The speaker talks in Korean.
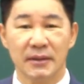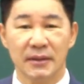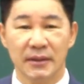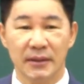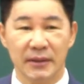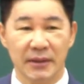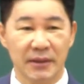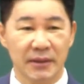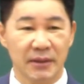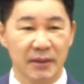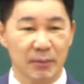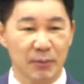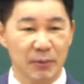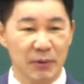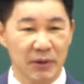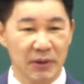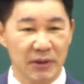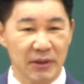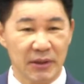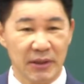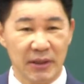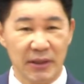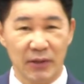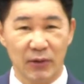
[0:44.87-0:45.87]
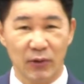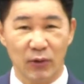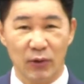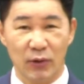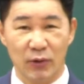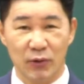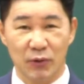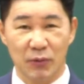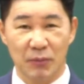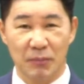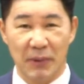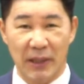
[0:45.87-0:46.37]
어, 여러분이 그
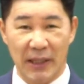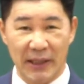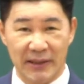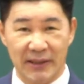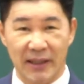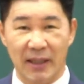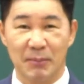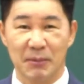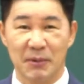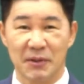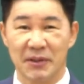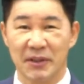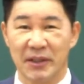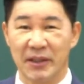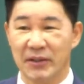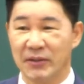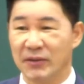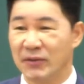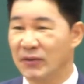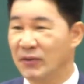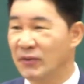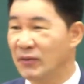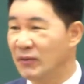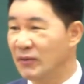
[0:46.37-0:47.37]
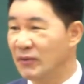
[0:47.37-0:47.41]
기도를 좀 많이 담으세요.